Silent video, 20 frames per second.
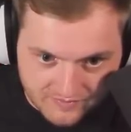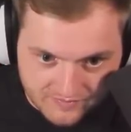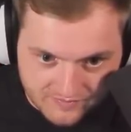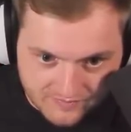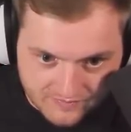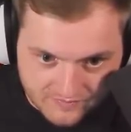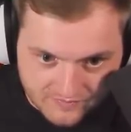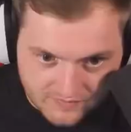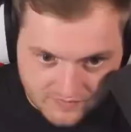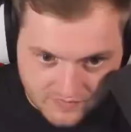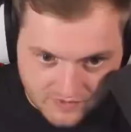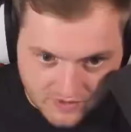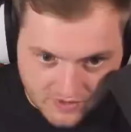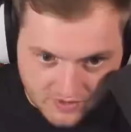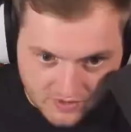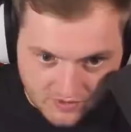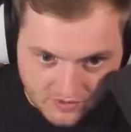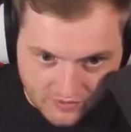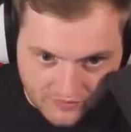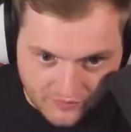Check radio
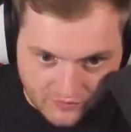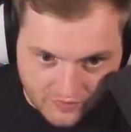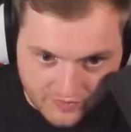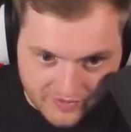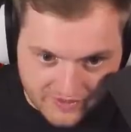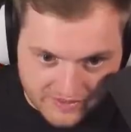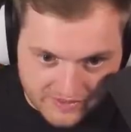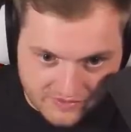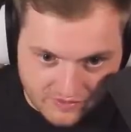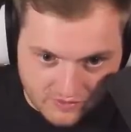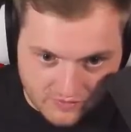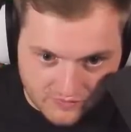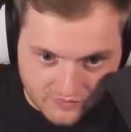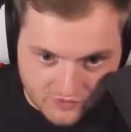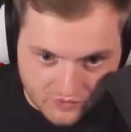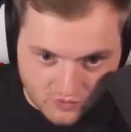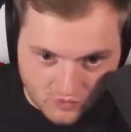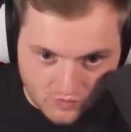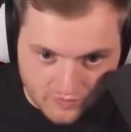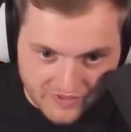Oh, ich freue mich ganz doll
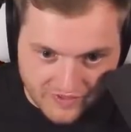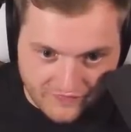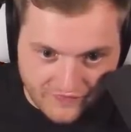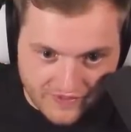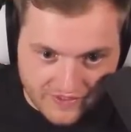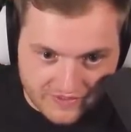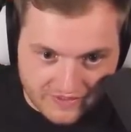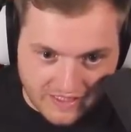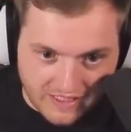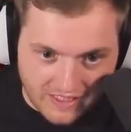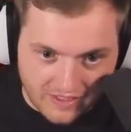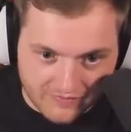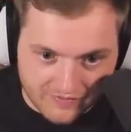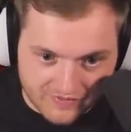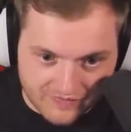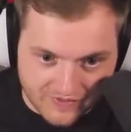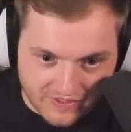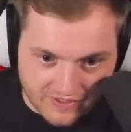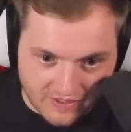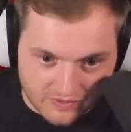auf Strom. Ihr findet Graben,
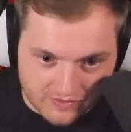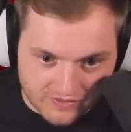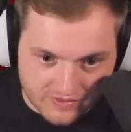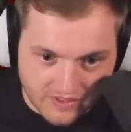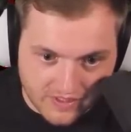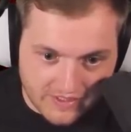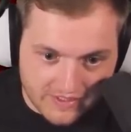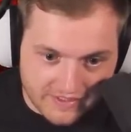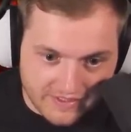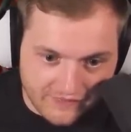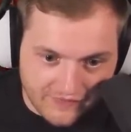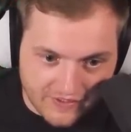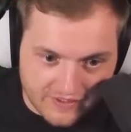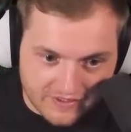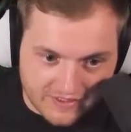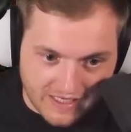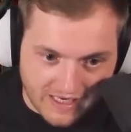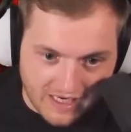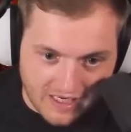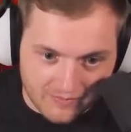wir sind wieder draußen. Ihr
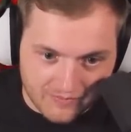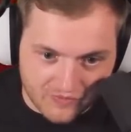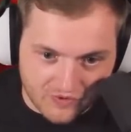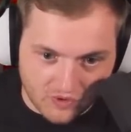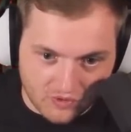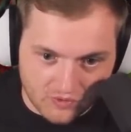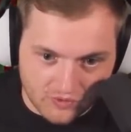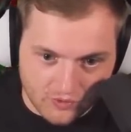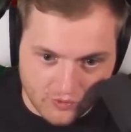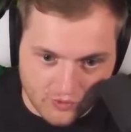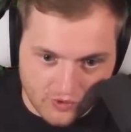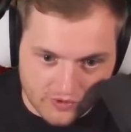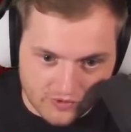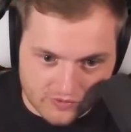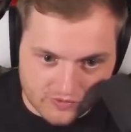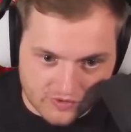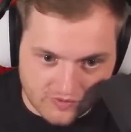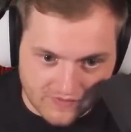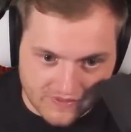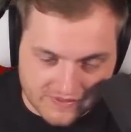findet Graben toll und Höhlen
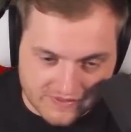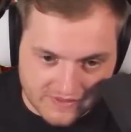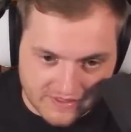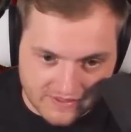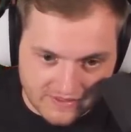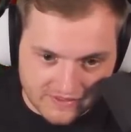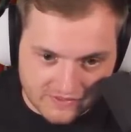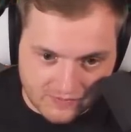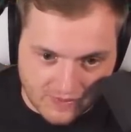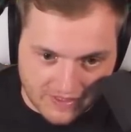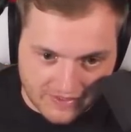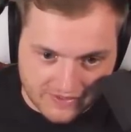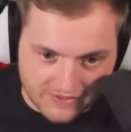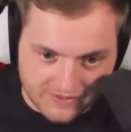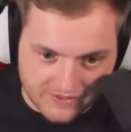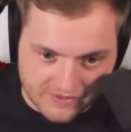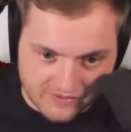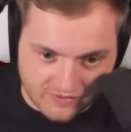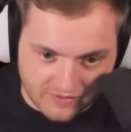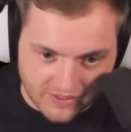und sowas, ne? Das mag
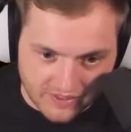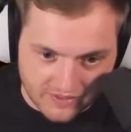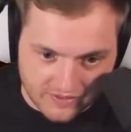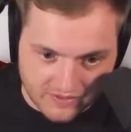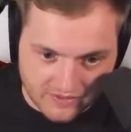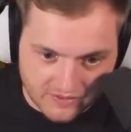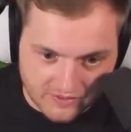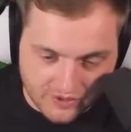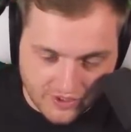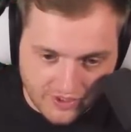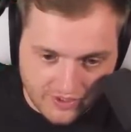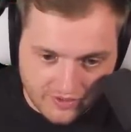ich nicht so gerne. Nee?